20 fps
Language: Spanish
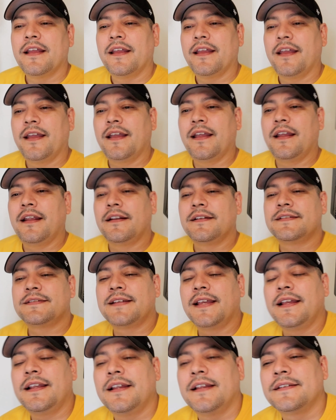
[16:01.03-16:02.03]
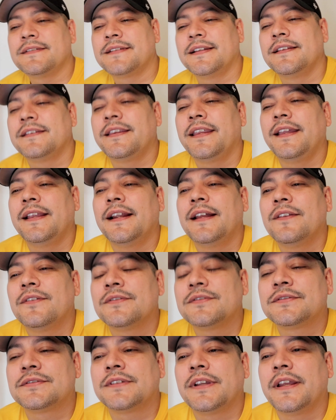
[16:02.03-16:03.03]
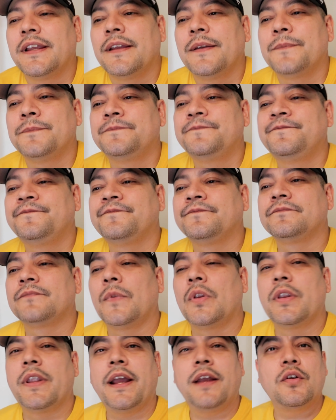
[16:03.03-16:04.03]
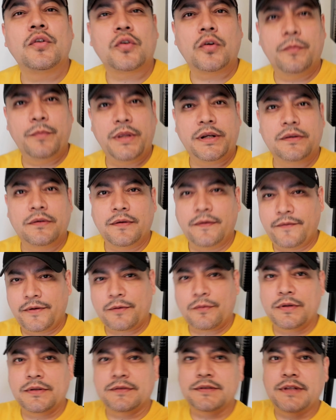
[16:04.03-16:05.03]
En, centígrados, eh, déjenos convierto, a ver cuánto